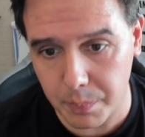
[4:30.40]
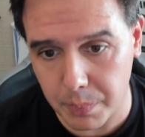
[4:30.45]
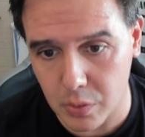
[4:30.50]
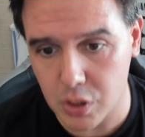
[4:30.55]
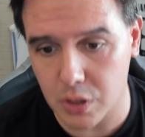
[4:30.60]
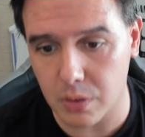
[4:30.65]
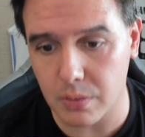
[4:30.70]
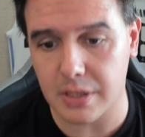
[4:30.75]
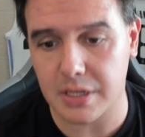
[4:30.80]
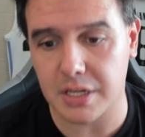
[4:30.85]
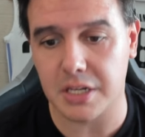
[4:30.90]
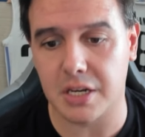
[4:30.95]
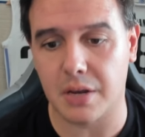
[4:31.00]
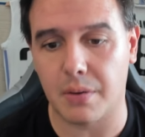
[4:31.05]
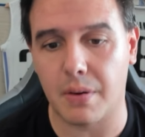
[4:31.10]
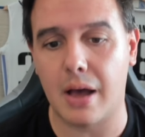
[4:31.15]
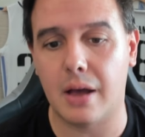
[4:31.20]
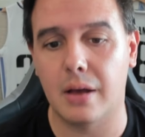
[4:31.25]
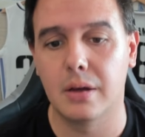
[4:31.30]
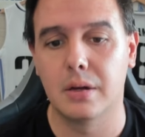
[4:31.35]
posible si se
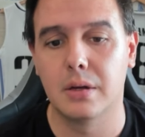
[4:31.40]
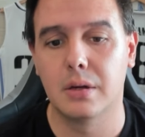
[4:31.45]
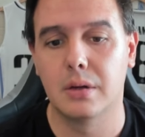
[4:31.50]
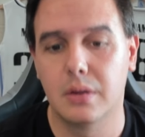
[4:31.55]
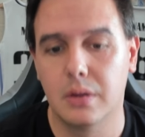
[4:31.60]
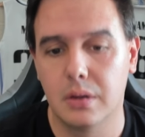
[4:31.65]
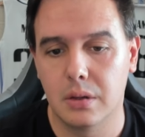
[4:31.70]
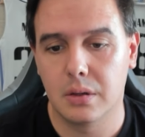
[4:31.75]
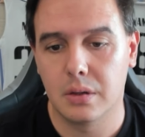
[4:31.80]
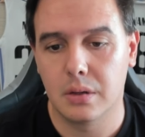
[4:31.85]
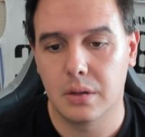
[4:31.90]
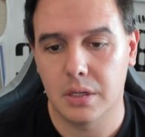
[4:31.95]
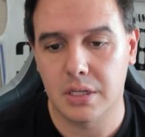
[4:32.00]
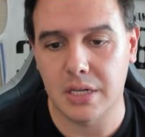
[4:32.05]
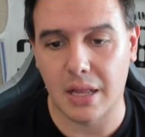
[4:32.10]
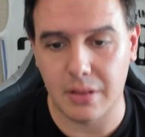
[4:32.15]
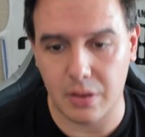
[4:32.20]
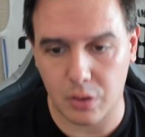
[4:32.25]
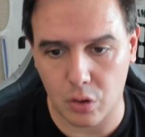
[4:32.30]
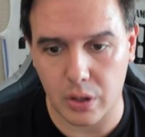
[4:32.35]
va
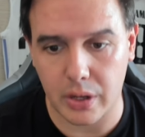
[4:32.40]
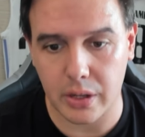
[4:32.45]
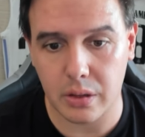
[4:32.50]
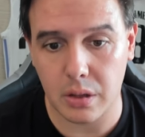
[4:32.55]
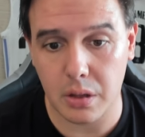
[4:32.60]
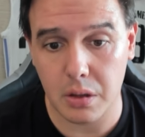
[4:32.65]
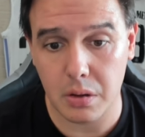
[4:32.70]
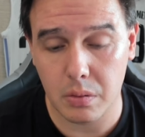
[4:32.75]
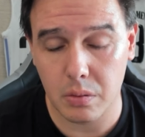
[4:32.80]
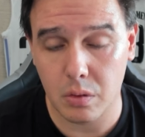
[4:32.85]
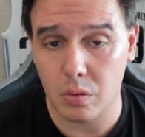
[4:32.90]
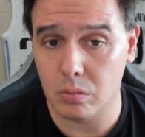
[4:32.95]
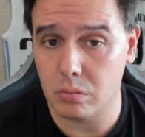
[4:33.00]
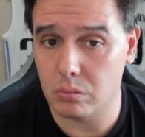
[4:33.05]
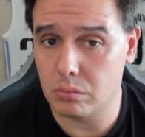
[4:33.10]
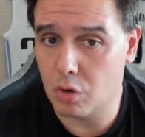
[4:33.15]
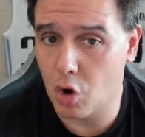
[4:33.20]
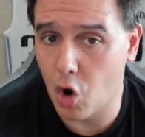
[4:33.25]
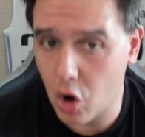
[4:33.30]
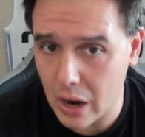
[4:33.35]
Sandy Toletti.
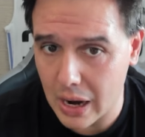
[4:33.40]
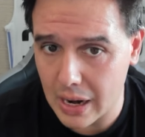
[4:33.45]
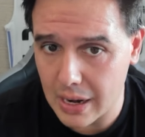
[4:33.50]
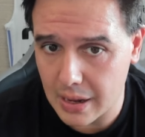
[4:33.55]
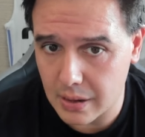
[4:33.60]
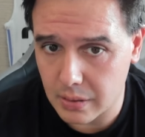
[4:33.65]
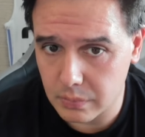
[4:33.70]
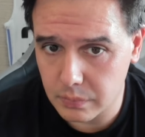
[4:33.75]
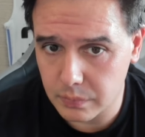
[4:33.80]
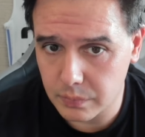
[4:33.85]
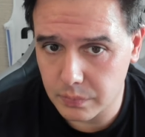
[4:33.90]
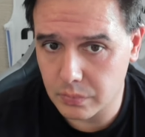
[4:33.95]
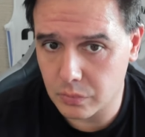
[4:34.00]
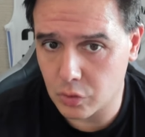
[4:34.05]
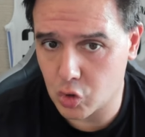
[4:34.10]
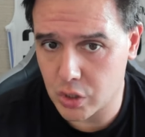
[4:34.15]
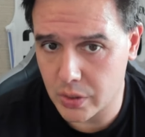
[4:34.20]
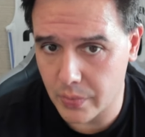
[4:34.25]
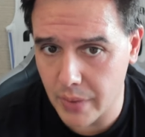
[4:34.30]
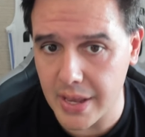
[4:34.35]
Ojalá
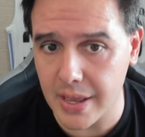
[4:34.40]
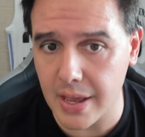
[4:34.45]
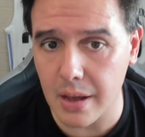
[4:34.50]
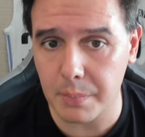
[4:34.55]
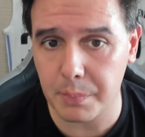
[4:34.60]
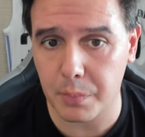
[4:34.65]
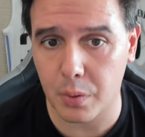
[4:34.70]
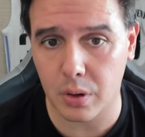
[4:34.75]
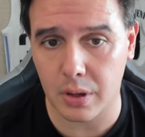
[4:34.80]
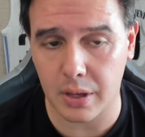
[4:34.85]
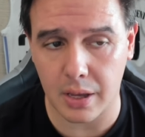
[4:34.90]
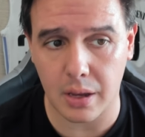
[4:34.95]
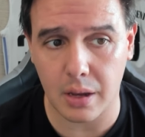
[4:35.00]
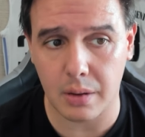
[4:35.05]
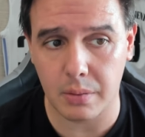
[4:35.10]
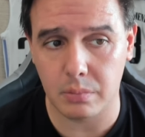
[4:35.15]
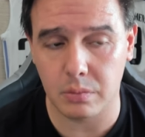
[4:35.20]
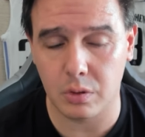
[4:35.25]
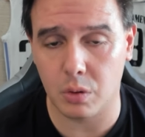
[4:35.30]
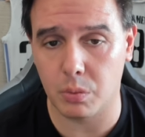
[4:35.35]
no se vaya, porque,
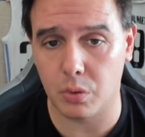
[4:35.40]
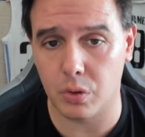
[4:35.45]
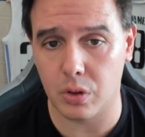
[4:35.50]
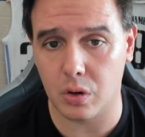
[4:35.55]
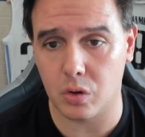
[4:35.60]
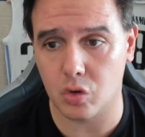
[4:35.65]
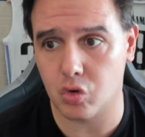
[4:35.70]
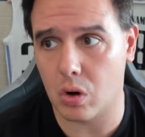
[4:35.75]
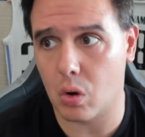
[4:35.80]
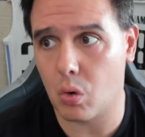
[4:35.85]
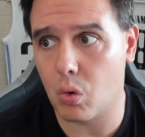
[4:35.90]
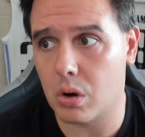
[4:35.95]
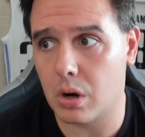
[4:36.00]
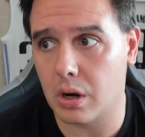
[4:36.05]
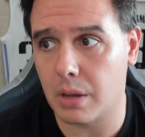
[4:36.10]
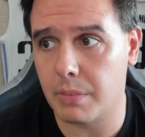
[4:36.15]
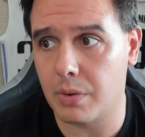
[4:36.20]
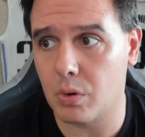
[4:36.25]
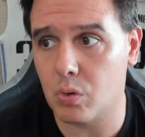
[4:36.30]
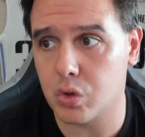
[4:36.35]
como digo, es una jugadora
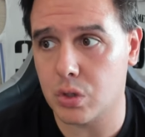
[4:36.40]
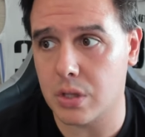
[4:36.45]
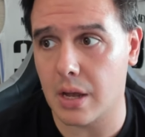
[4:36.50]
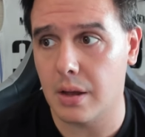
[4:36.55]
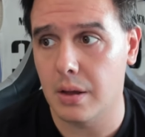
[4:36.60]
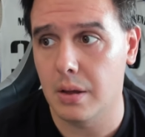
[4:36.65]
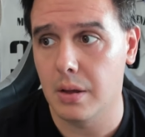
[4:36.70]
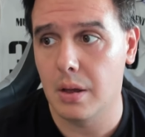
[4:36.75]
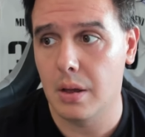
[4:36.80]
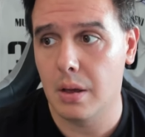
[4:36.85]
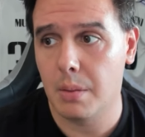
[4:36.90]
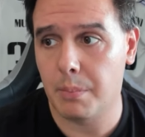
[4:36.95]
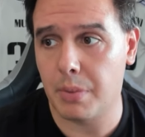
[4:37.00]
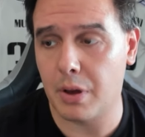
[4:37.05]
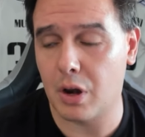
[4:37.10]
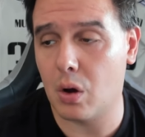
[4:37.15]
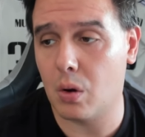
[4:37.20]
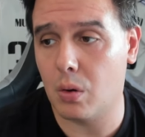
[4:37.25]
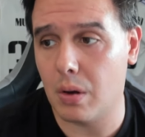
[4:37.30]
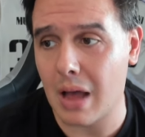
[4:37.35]
que me gusta,
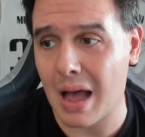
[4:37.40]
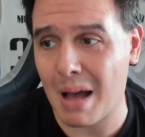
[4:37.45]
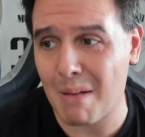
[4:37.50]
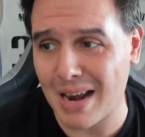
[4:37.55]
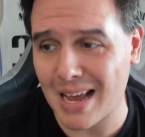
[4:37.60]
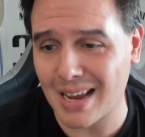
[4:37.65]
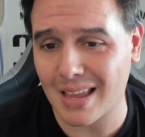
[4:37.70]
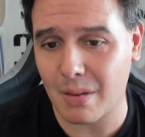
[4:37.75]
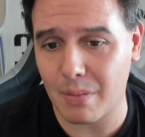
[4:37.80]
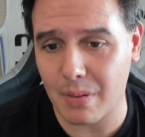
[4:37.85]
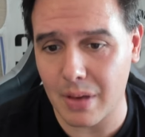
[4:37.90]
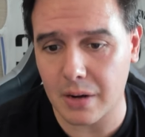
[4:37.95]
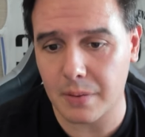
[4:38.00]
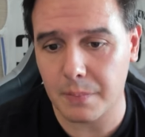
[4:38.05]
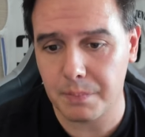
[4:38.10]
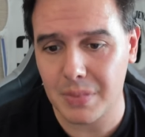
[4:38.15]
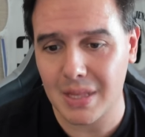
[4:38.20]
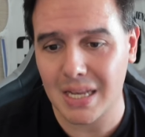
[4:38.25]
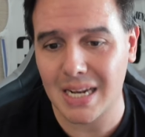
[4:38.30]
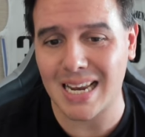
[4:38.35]
pero habrá que
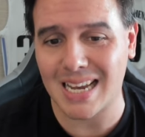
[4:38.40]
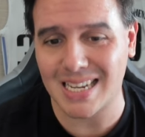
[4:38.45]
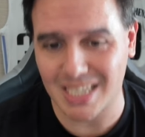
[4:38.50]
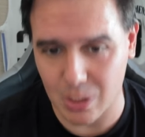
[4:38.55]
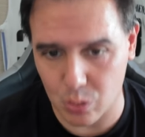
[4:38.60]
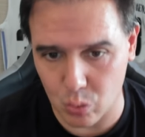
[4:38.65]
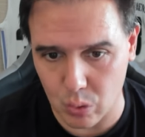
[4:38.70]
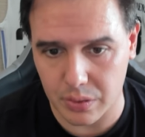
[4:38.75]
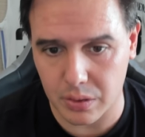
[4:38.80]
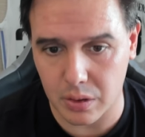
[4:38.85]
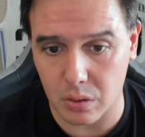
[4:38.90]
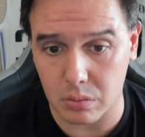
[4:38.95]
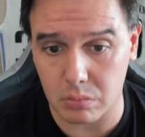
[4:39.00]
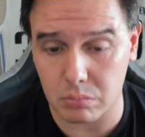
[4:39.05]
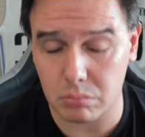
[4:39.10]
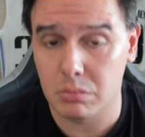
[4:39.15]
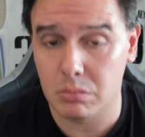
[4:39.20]
ver la situación.